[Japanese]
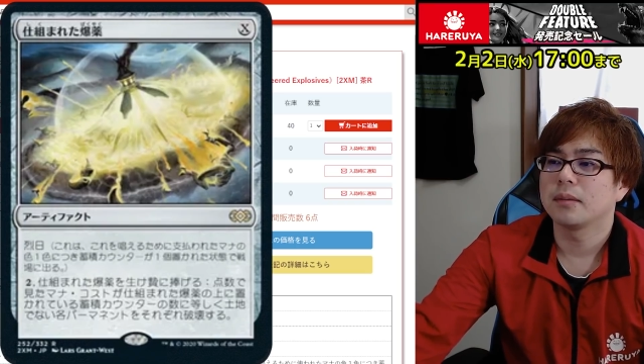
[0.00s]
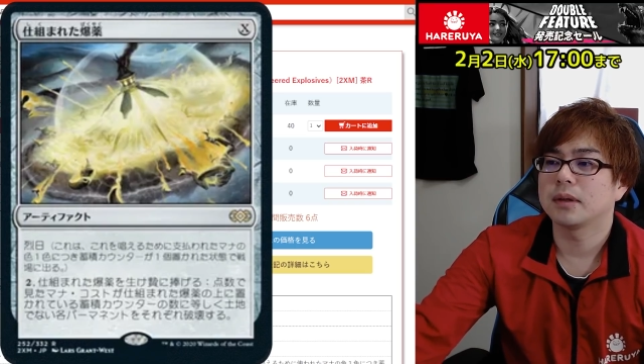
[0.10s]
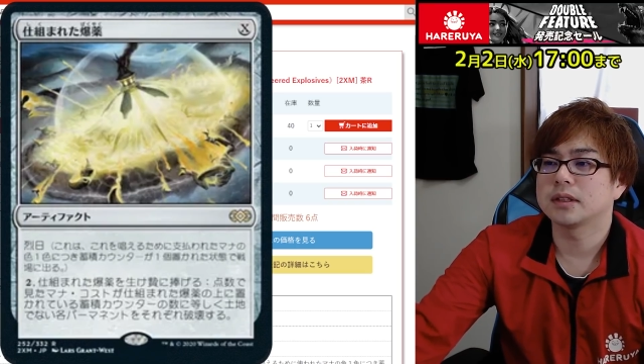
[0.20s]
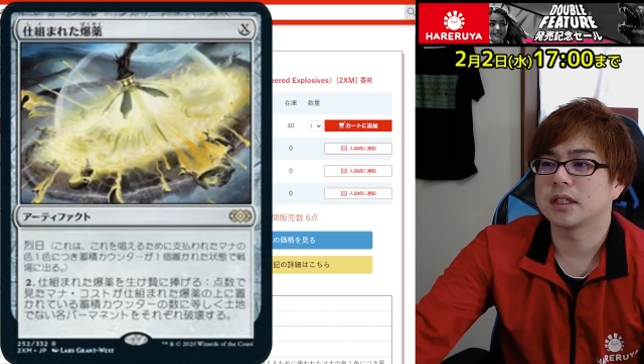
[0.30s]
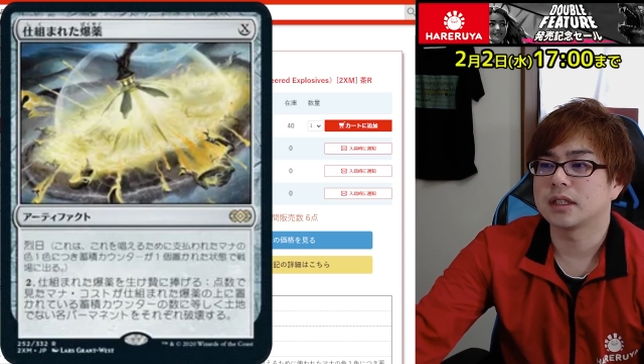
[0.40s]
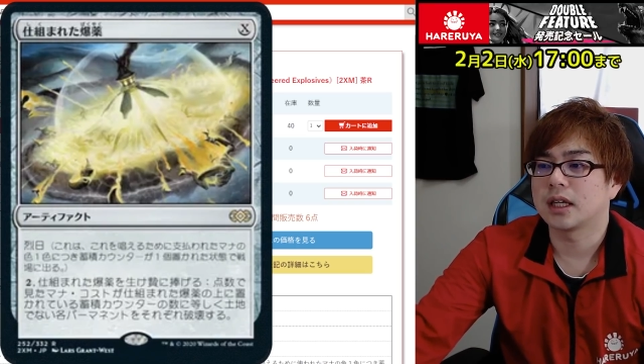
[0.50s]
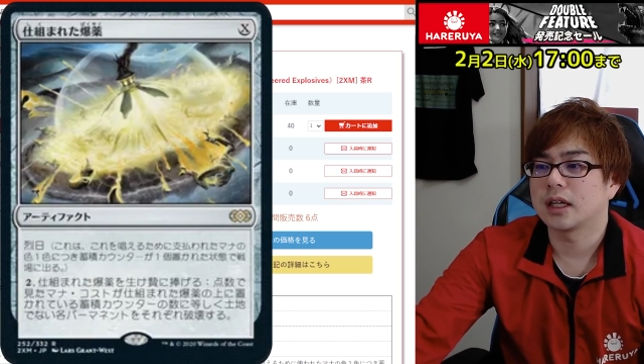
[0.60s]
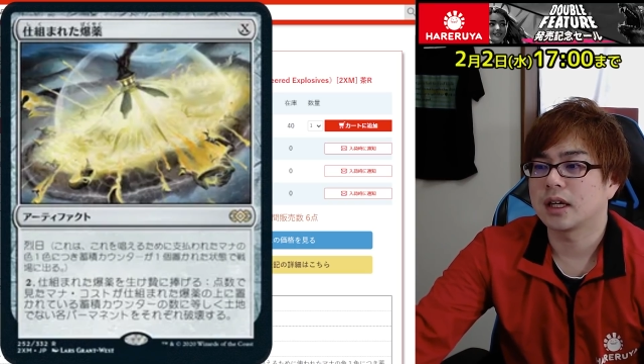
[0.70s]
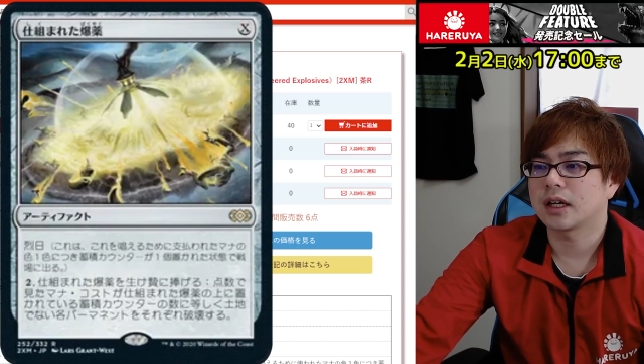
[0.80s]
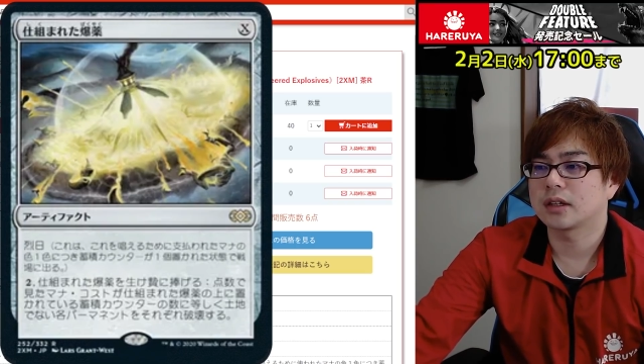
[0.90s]
まあ、ぜひね、
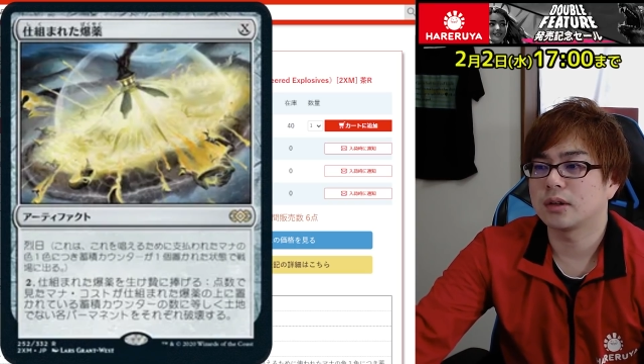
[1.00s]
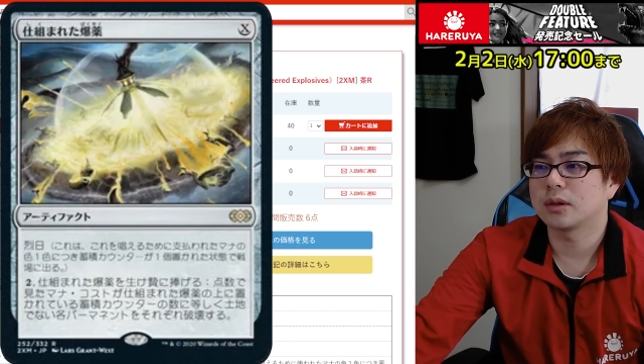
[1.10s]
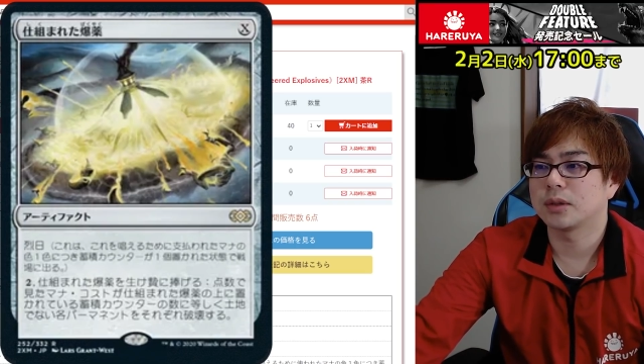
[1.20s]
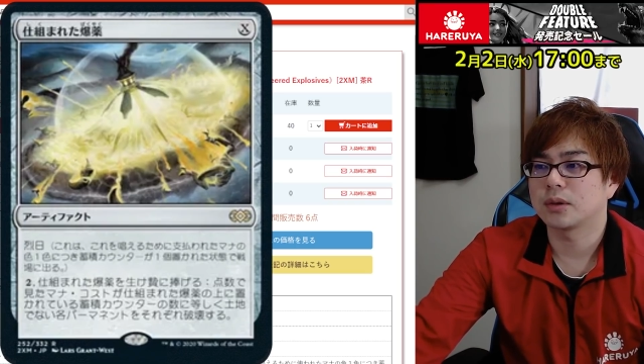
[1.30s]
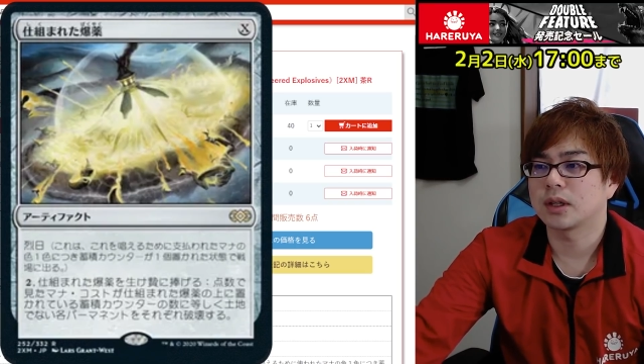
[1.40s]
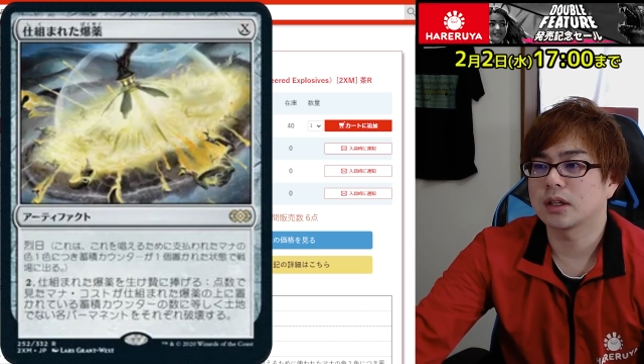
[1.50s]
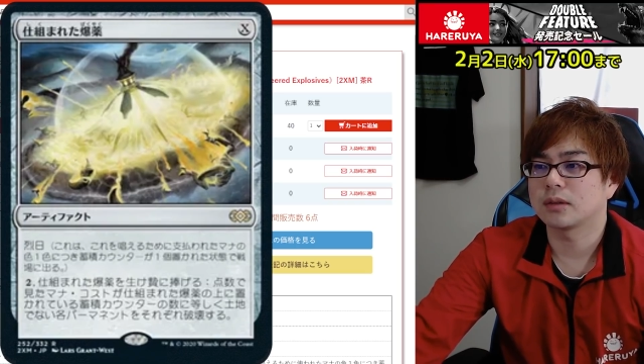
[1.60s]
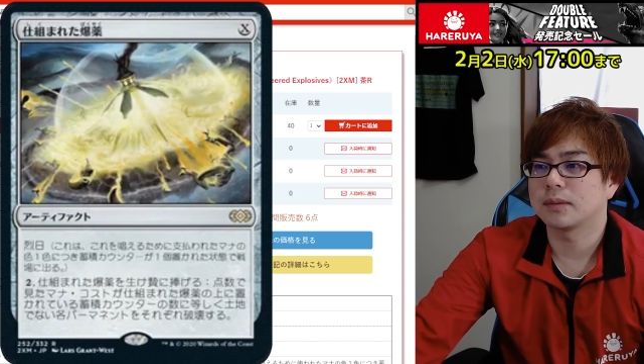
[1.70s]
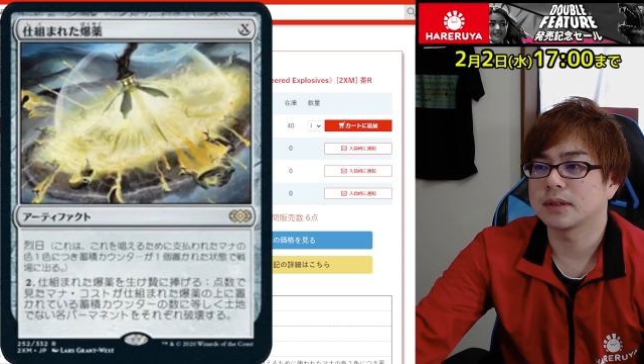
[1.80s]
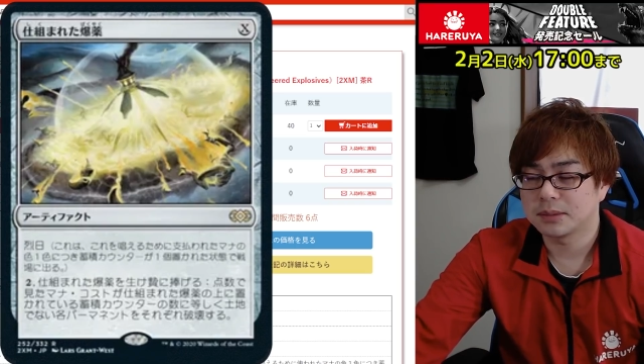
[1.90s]
買っておいてもいいのかなと
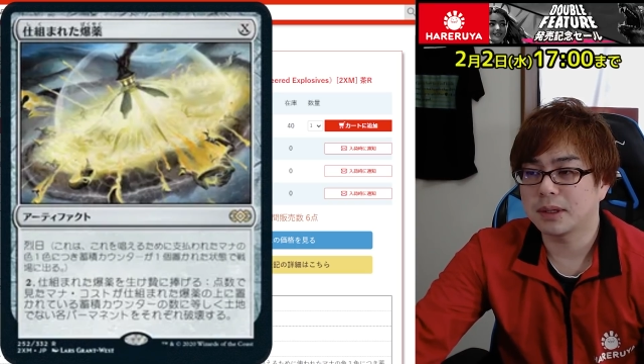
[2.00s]
思います。